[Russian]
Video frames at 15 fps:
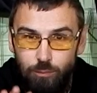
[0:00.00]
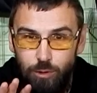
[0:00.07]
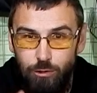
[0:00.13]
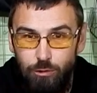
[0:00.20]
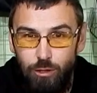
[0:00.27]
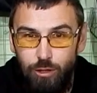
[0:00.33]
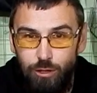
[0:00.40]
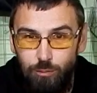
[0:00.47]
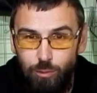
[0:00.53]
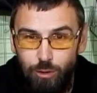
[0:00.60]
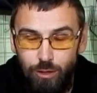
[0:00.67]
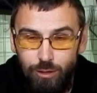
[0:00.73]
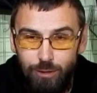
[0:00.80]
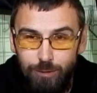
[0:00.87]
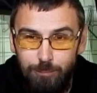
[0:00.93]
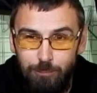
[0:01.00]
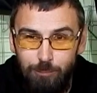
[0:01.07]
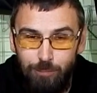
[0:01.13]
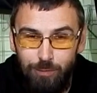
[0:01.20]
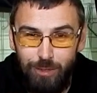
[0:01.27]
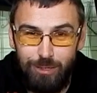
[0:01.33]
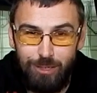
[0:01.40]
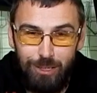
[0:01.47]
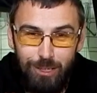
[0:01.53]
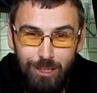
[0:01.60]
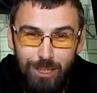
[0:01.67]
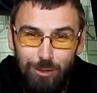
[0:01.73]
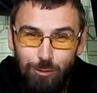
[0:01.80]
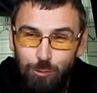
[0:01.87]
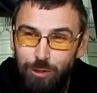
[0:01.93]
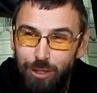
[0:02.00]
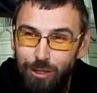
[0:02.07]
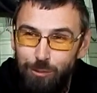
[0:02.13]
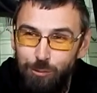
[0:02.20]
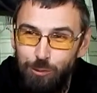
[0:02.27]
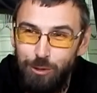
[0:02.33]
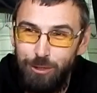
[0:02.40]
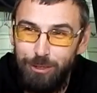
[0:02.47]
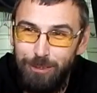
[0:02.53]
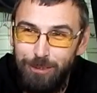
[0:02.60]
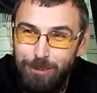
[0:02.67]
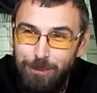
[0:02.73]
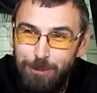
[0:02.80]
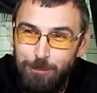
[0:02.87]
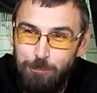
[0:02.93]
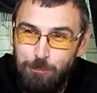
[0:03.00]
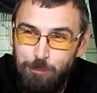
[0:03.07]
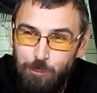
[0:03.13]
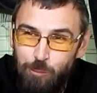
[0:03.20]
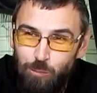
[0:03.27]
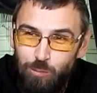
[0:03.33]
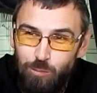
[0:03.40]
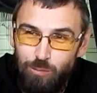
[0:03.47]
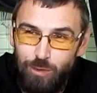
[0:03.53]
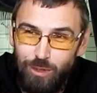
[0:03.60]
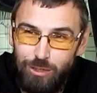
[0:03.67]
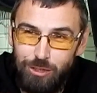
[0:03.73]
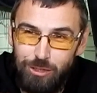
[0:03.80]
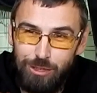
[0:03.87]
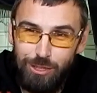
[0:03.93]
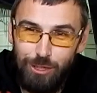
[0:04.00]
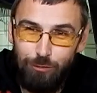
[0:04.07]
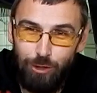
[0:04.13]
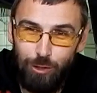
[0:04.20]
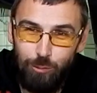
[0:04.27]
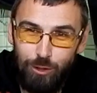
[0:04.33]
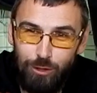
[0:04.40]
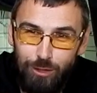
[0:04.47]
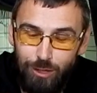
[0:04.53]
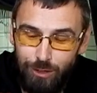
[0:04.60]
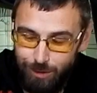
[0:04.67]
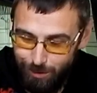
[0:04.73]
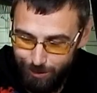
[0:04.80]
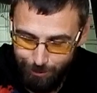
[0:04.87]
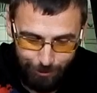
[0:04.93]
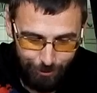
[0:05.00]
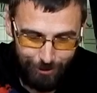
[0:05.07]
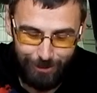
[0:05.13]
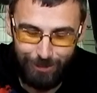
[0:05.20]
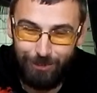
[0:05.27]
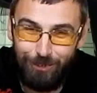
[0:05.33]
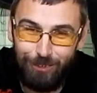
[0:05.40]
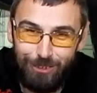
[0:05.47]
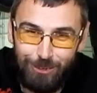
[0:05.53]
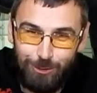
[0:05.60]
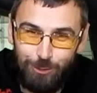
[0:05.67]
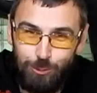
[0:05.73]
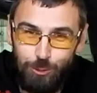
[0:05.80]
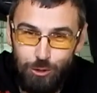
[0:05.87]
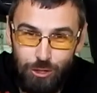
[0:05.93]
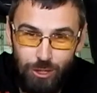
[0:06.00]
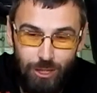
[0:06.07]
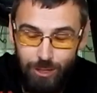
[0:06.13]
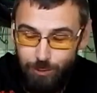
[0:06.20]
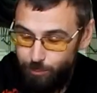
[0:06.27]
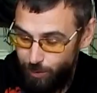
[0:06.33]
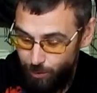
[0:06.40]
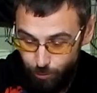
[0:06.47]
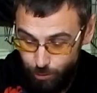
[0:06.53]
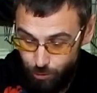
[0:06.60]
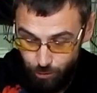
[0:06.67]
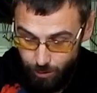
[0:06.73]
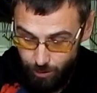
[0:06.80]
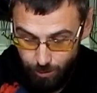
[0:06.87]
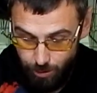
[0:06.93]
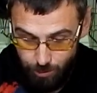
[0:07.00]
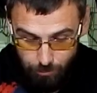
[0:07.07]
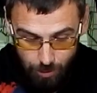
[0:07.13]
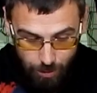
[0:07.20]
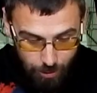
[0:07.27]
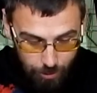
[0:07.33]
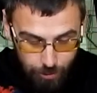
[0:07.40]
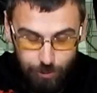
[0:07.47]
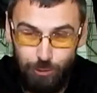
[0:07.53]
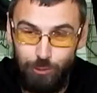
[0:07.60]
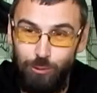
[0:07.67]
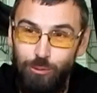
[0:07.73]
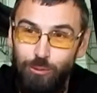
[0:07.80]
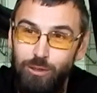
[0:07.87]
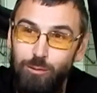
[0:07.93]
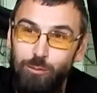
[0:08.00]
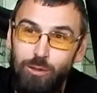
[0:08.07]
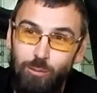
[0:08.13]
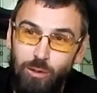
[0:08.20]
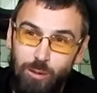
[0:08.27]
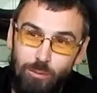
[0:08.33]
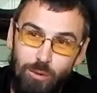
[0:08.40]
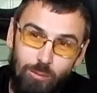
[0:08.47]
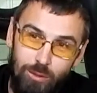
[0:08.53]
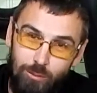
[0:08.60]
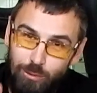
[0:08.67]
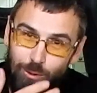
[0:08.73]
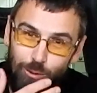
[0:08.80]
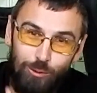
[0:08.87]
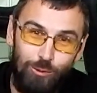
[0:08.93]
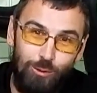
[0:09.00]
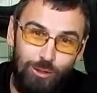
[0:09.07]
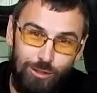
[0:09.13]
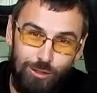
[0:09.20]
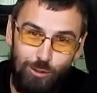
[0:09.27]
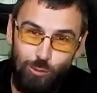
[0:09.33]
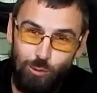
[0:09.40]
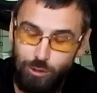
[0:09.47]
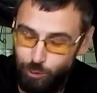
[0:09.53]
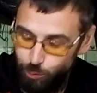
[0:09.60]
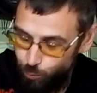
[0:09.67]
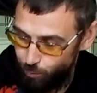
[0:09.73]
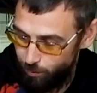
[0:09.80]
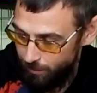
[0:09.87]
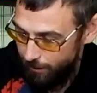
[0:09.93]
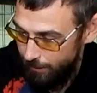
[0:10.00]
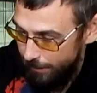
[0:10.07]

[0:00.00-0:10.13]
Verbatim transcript: Привет, ребят! За кадром у меня Димон, счастливый обладатель вот этого вот сундучка. Мы его еще не открывали, но у Димки прям по подбородку ваши слюни текут.